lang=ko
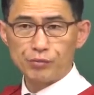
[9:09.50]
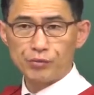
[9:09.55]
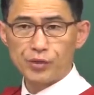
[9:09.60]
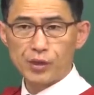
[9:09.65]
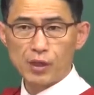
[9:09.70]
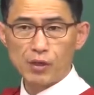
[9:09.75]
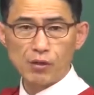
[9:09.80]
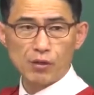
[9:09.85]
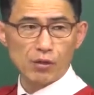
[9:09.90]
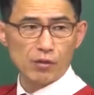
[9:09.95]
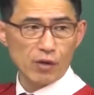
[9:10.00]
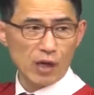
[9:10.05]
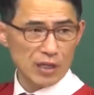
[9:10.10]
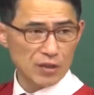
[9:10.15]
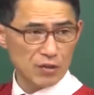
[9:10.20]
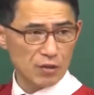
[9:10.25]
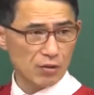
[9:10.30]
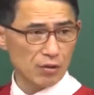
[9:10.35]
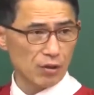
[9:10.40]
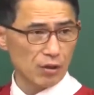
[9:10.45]
부사어,
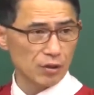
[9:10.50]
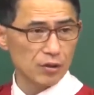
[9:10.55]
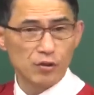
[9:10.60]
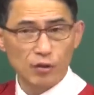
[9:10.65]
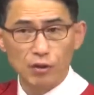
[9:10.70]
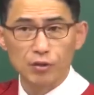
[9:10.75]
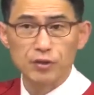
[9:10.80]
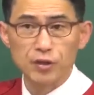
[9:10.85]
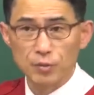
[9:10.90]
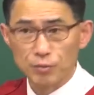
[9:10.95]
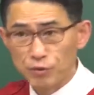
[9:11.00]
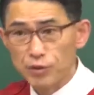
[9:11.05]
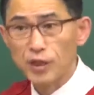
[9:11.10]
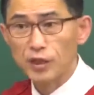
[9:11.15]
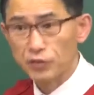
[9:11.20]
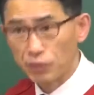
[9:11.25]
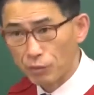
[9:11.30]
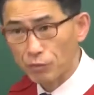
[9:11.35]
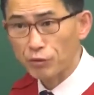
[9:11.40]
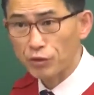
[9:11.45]
관용어 이런 것들이
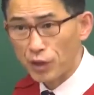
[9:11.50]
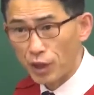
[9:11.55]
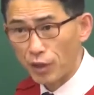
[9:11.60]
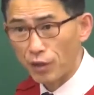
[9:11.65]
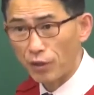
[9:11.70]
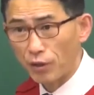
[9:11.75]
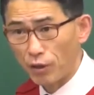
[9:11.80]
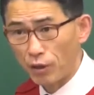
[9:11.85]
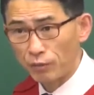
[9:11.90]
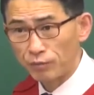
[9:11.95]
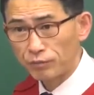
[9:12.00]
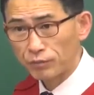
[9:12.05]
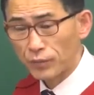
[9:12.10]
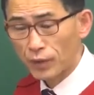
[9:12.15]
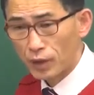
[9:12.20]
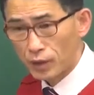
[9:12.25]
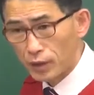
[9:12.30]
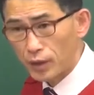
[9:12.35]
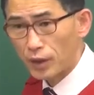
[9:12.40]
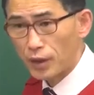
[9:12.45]
문장 성분이에요.
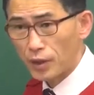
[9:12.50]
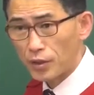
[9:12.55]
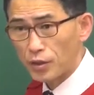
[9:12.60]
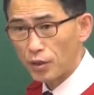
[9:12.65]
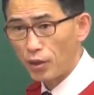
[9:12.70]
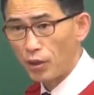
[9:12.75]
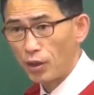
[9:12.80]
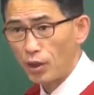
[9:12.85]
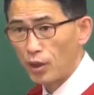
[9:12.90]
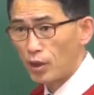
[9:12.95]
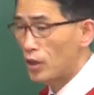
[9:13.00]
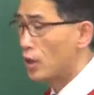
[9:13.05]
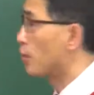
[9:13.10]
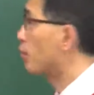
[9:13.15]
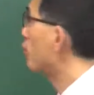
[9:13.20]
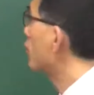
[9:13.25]
이해됐죠? 이